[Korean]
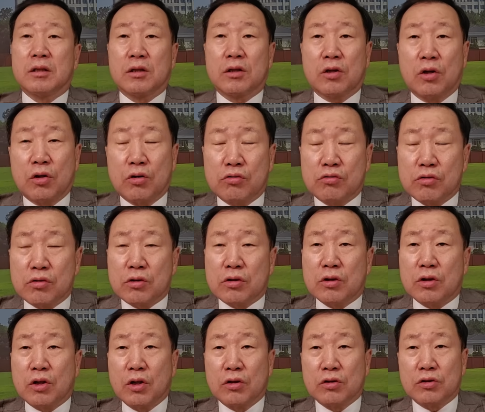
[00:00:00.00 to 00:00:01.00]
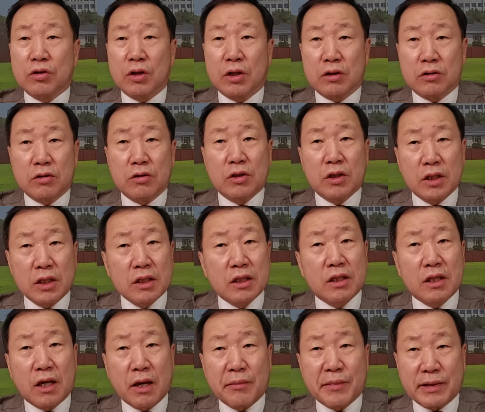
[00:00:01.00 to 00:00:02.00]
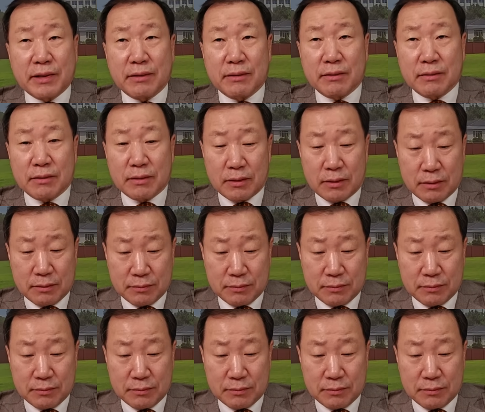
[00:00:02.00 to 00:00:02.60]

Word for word: 결국 경선에서 이기게 만들었다.